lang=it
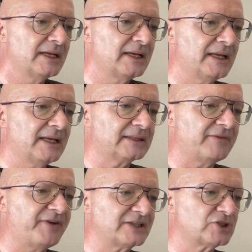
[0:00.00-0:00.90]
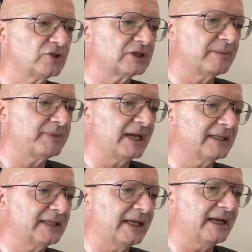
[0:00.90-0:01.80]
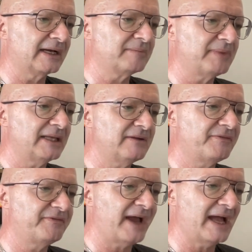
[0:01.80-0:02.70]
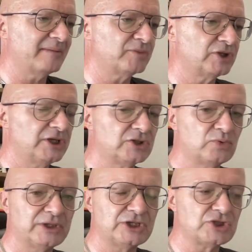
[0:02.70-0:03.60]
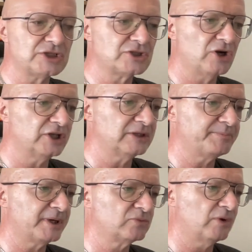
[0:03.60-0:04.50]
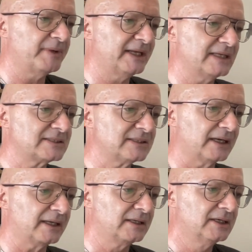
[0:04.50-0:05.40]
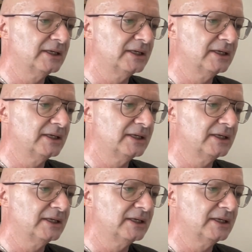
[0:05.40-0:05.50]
eh, ti facciano cambiare idea, rimani fermo nelle tue decisioni per il tuo benessere.